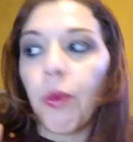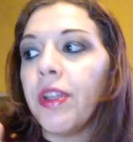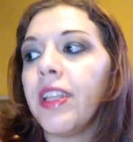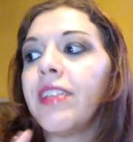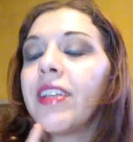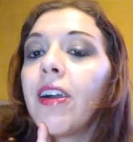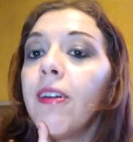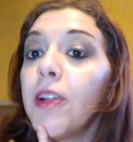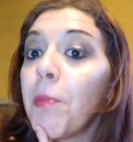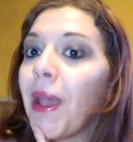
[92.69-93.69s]
quindi
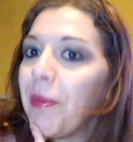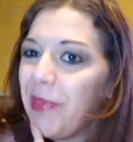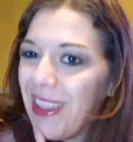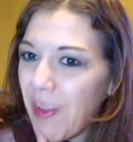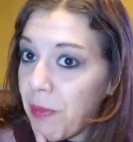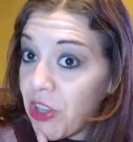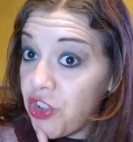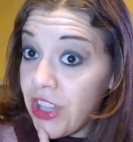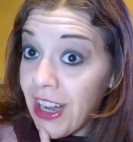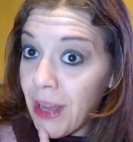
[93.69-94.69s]
secondo me deve
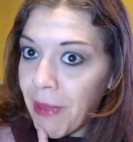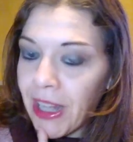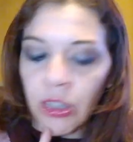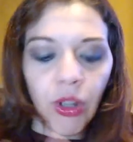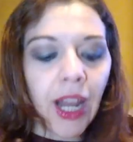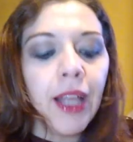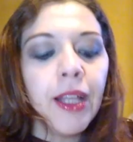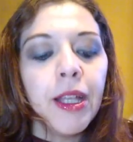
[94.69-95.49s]
piacere la mandorla,